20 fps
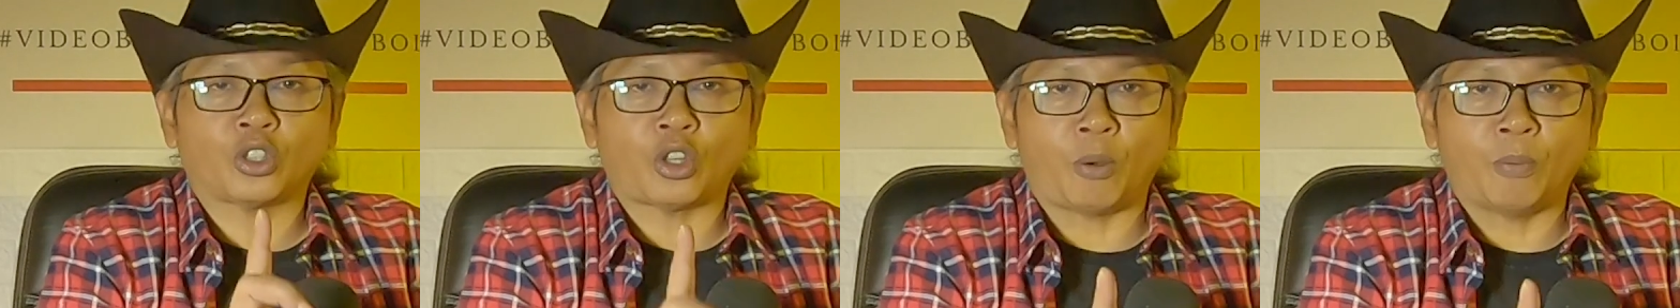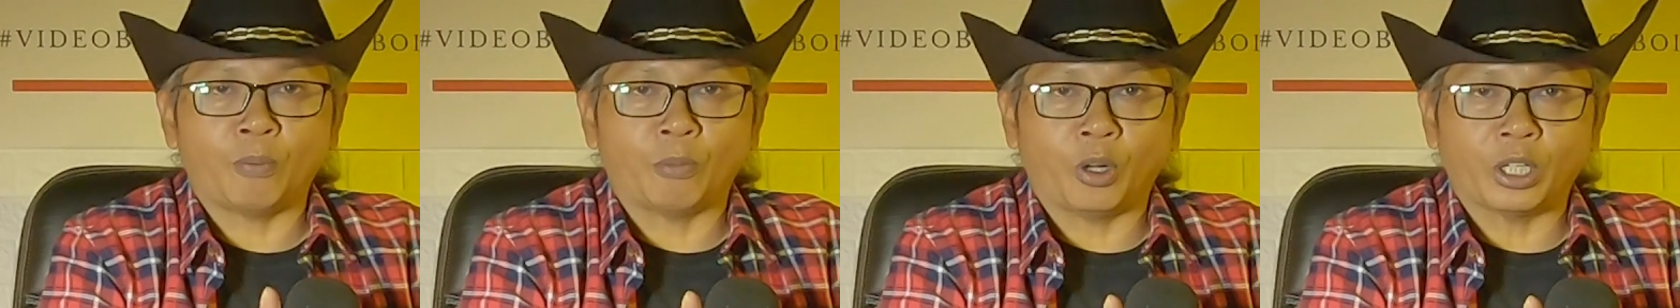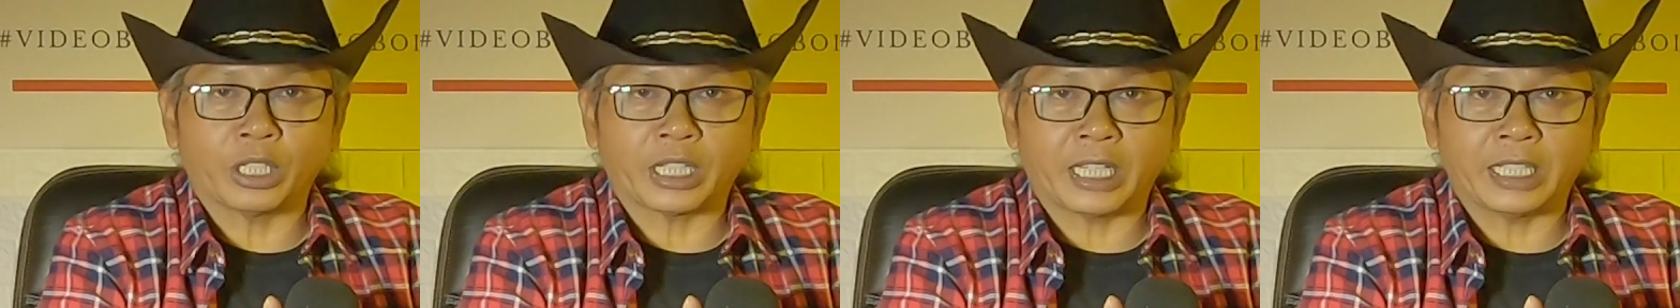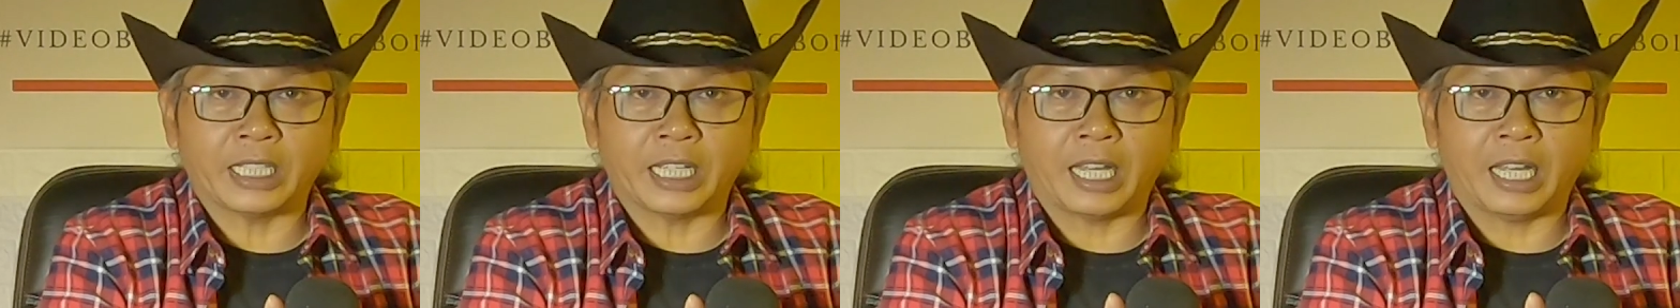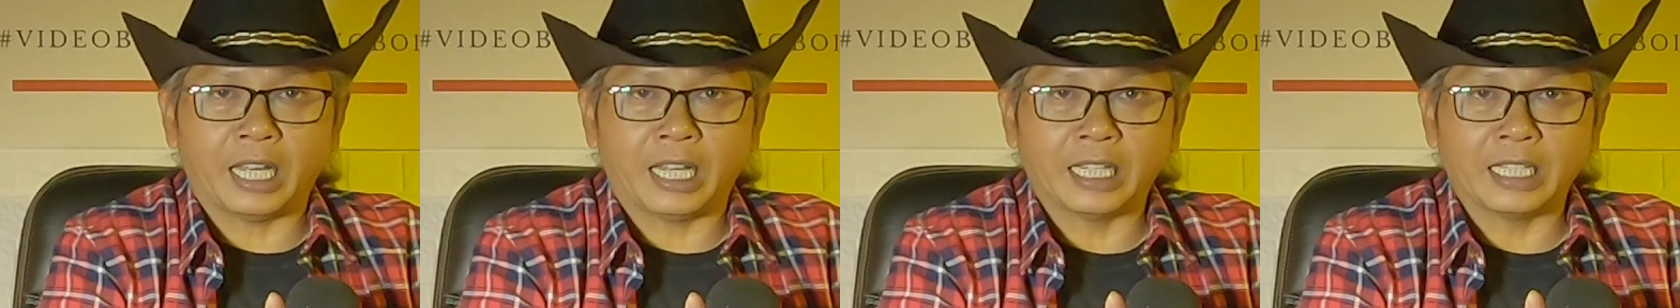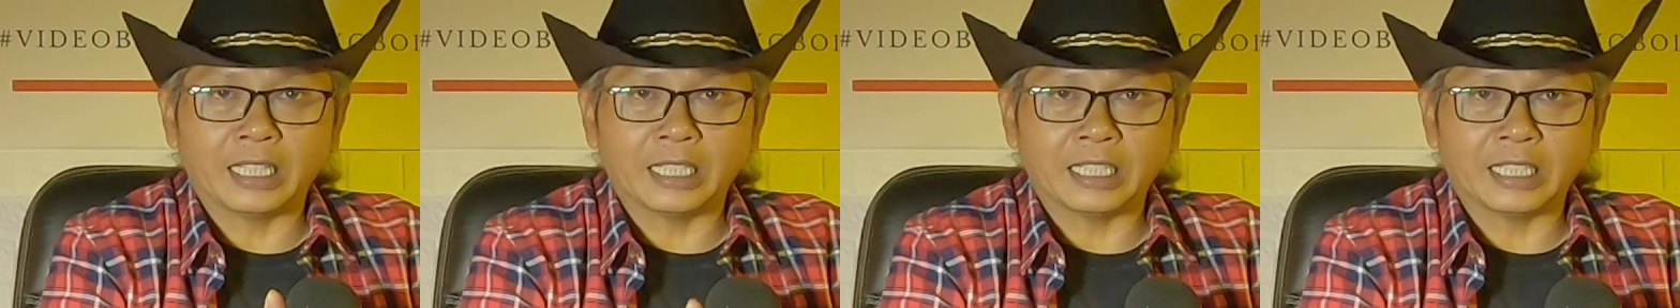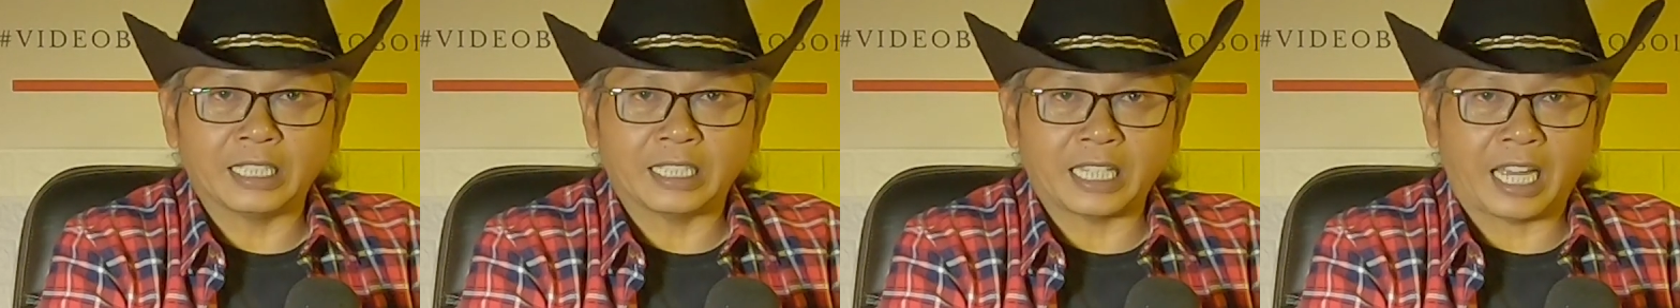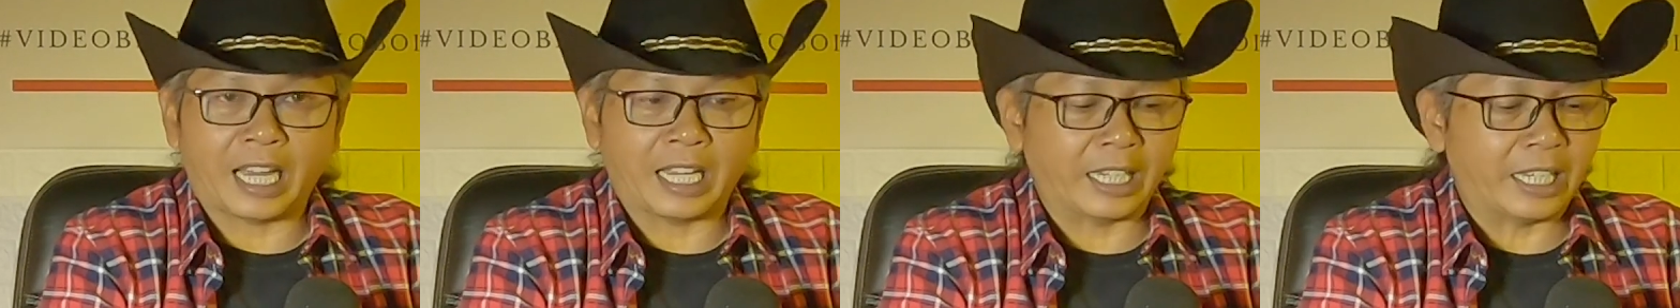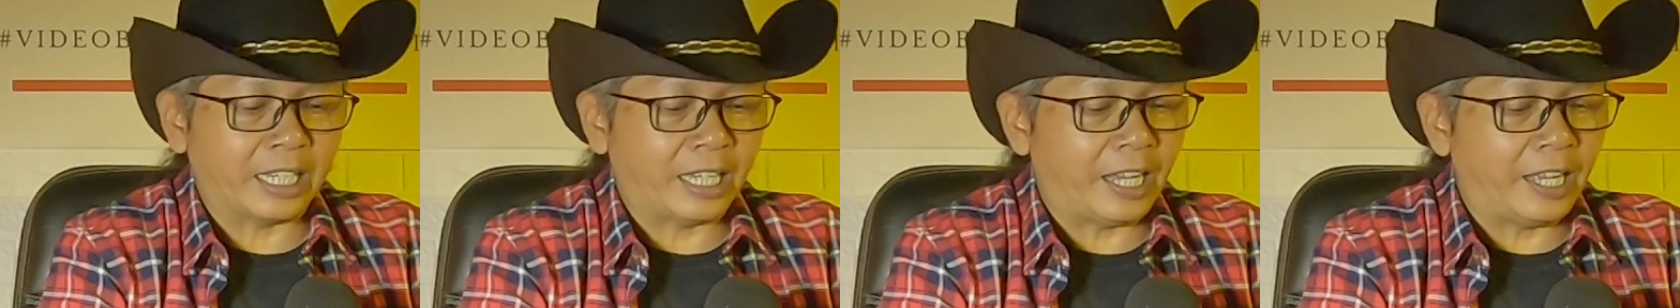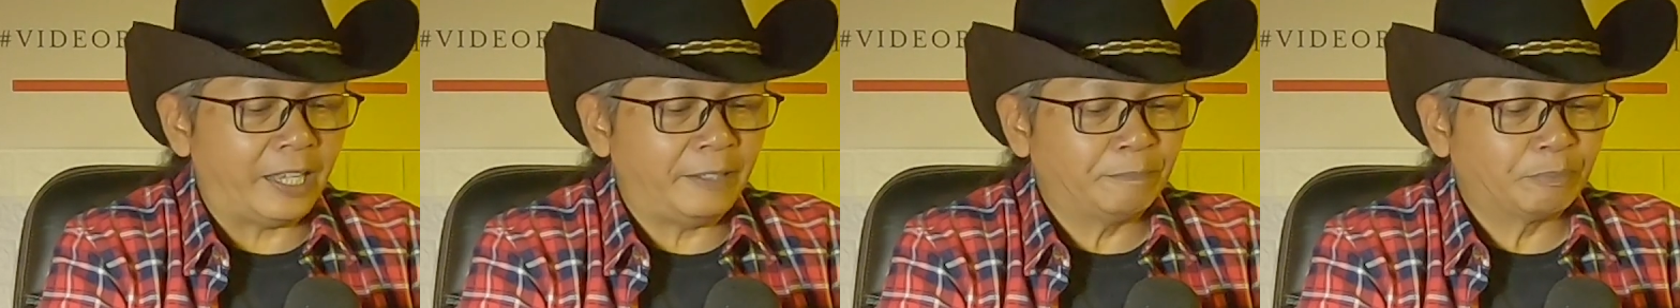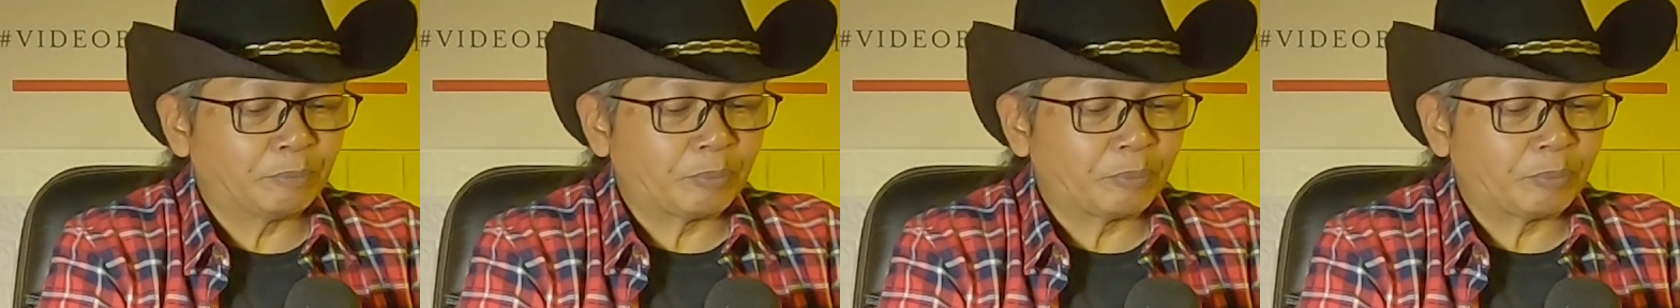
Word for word: tombol saja. Canggih ya.